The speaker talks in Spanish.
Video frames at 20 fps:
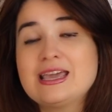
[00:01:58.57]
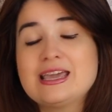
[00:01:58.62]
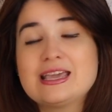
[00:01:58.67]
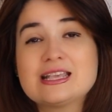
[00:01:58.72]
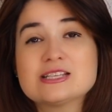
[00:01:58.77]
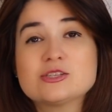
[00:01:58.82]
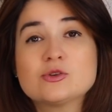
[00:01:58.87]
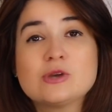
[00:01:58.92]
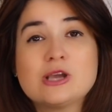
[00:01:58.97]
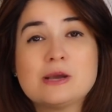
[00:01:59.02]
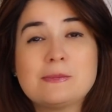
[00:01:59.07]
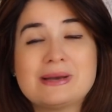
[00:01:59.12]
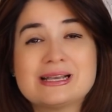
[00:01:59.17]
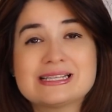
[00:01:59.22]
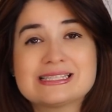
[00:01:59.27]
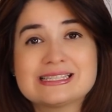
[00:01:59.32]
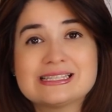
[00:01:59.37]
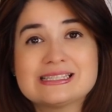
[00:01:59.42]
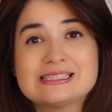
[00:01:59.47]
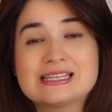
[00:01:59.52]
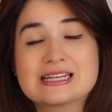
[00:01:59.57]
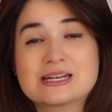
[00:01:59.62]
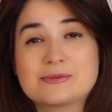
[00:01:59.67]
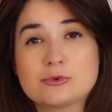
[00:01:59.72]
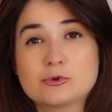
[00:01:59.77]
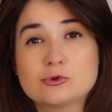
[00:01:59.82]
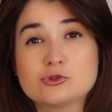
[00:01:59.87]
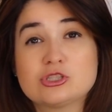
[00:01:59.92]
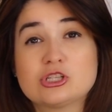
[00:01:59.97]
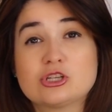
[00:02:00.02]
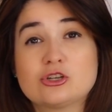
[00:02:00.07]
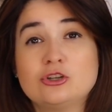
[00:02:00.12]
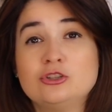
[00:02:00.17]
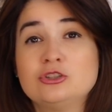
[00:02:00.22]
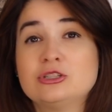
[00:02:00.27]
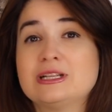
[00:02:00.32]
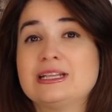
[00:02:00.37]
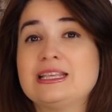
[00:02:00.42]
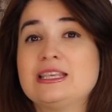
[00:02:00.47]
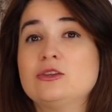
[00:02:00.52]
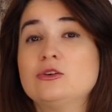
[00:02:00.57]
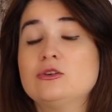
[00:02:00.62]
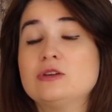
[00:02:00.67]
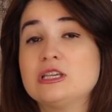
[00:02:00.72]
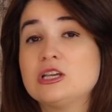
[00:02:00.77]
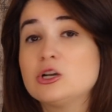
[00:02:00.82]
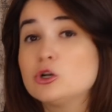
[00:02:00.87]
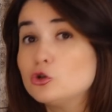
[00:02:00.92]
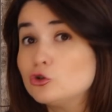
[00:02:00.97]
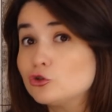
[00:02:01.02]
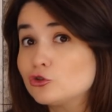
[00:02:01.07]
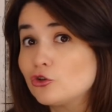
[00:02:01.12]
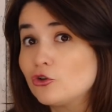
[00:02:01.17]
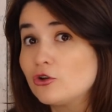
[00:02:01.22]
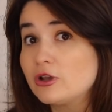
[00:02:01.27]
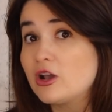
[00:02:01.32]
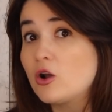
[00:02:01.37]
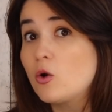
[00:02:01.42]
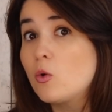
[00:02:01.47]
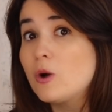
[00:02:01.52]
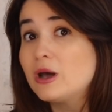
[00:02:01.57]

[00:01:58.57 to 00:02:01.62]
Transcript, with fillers: es que son capaces de reproducir contenido incluso en